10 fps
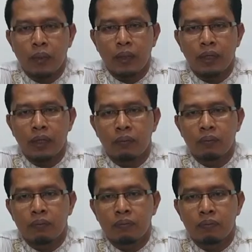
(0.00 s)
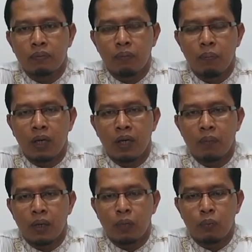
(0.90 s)
baik dengan
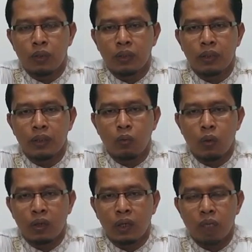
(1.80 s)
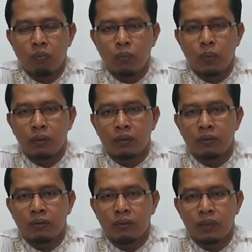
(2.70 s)
lembaga-lembaga perguruan tinggi di luar negeri maupun
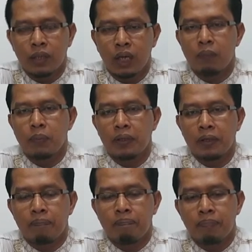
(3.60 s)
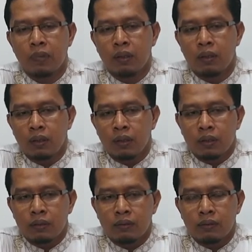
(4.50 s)
di dalam negeri.
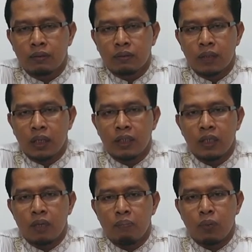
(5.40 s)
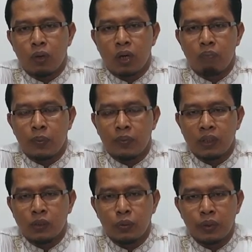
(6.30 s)
Nah, di dalam program pemerintah
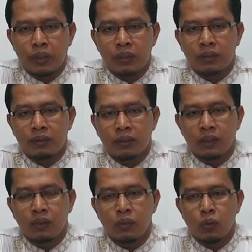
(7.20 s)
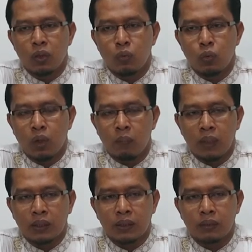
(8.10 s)
studi, sejak tahun 2012,
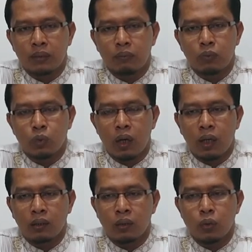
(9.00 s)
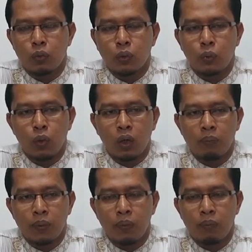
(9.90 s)
eh, untuk angkatan 2010
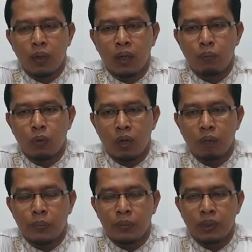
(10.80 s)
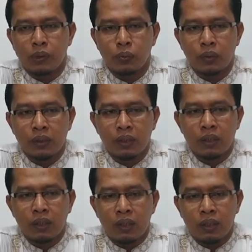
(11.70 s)
kami mengembangkan program pemerintah studi
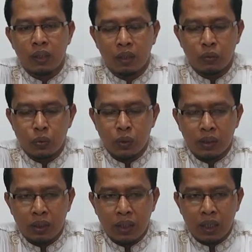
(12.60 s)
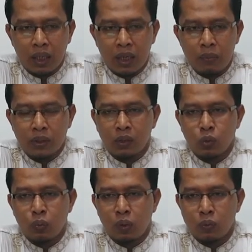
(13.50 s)
dengan tujuan tadi karena kami
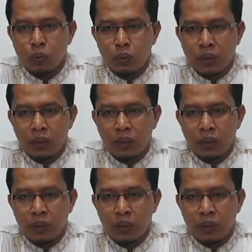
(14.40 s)
satu program studi